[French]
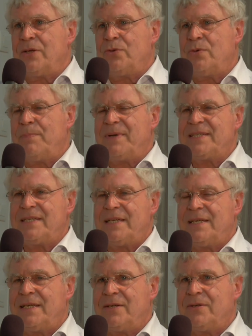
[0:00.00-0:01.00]
Tu es
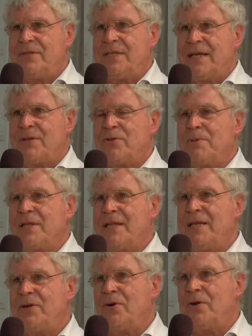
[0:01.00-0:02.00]
passé euh, directement de
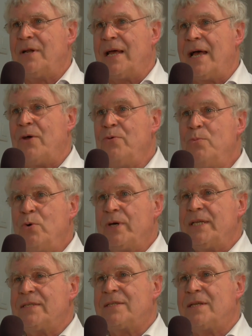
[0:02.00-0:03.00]
l'école à
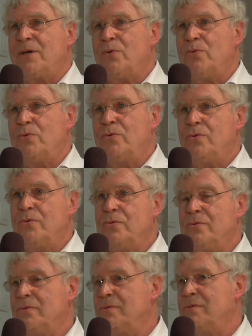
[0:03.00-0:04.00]
humoriste
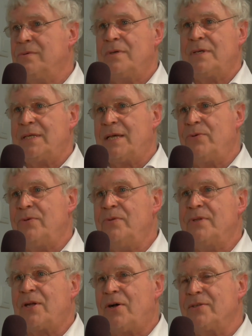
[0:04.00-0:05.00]
ou il y a eu
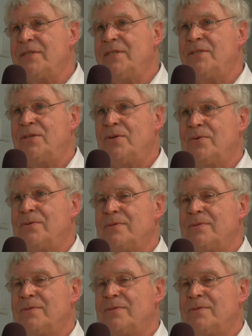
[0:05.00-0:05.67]
une transition Non, j'ai eu d'autres